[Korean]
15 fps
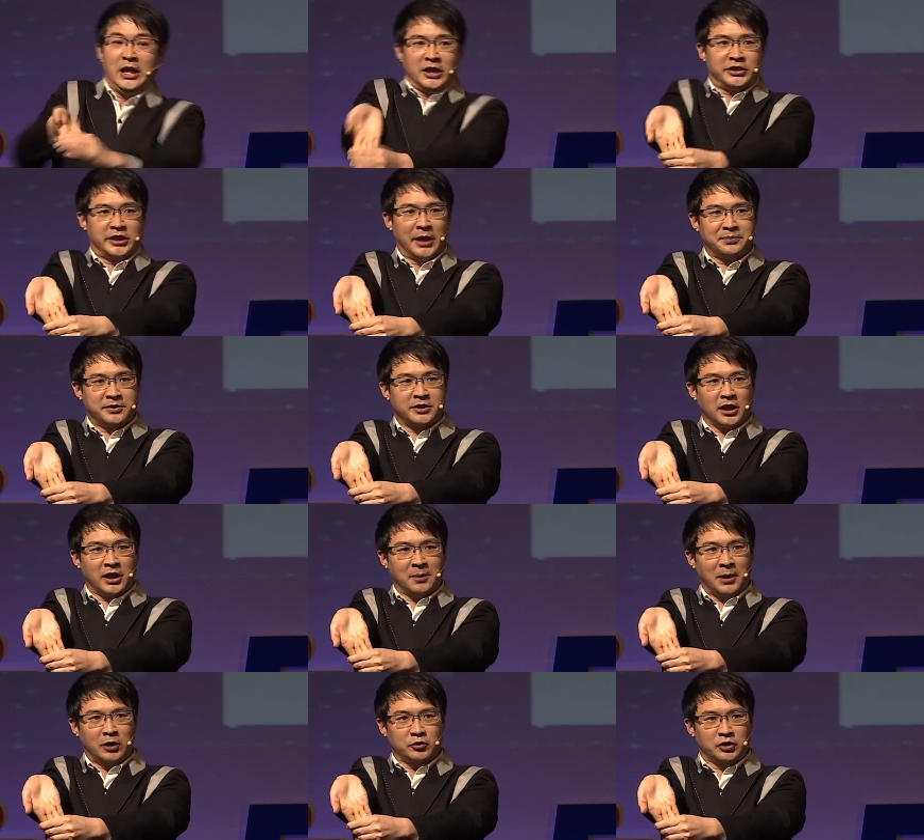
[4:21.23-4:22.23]
잽싸게
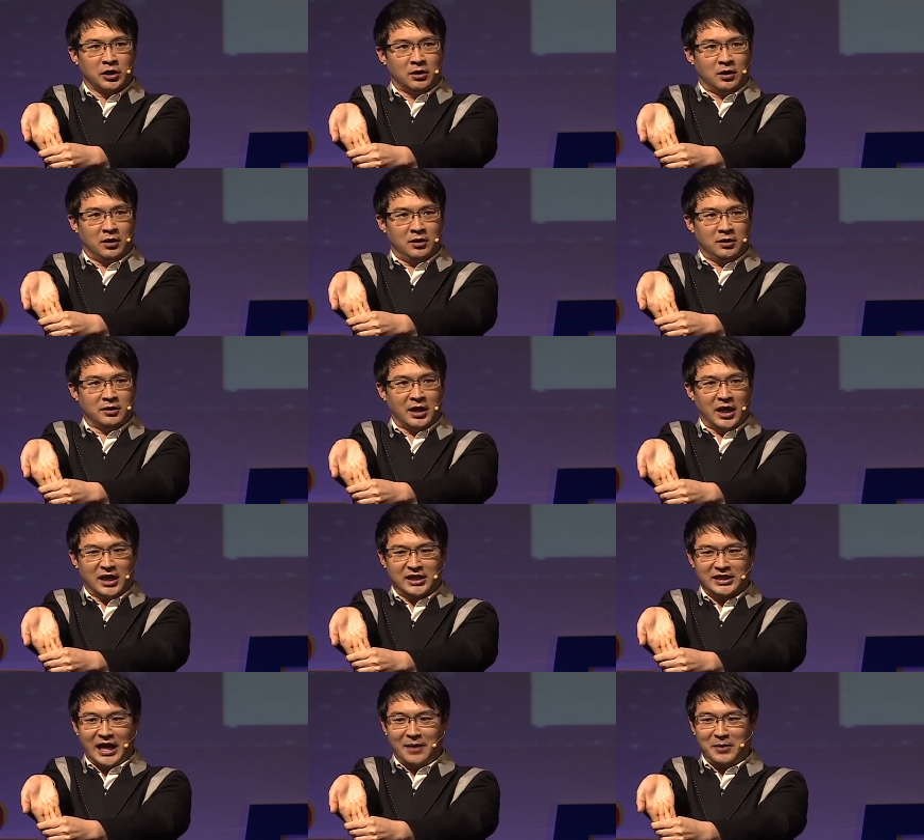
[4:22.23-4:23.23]
바꾸죠. 네,
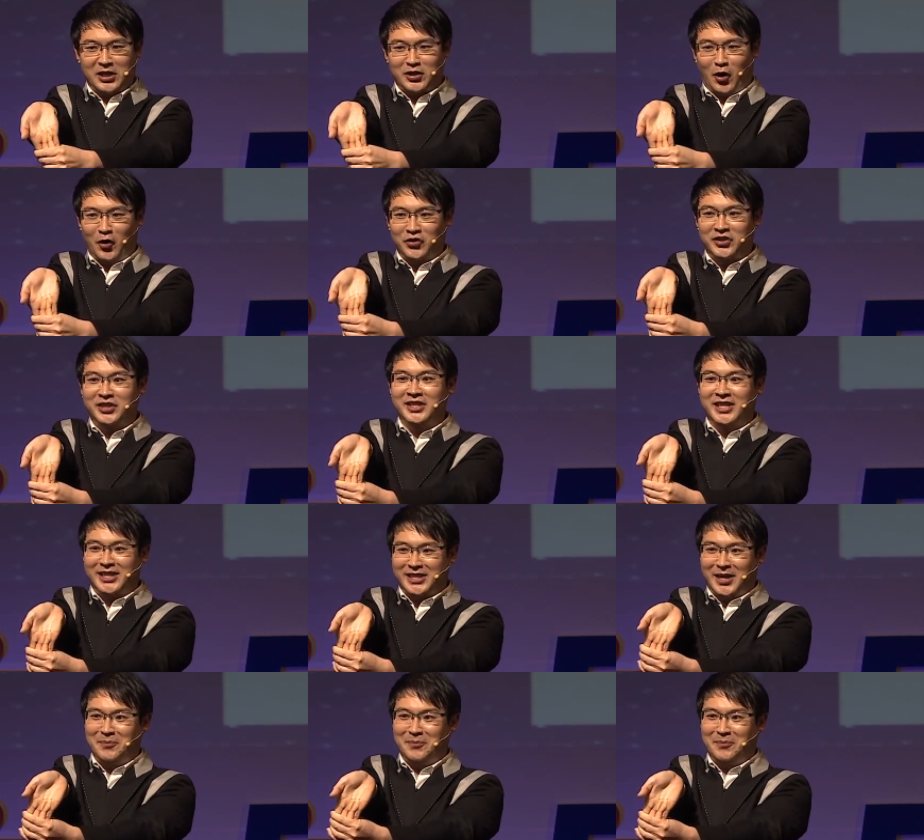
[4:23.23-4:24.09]
그 다음에 연기를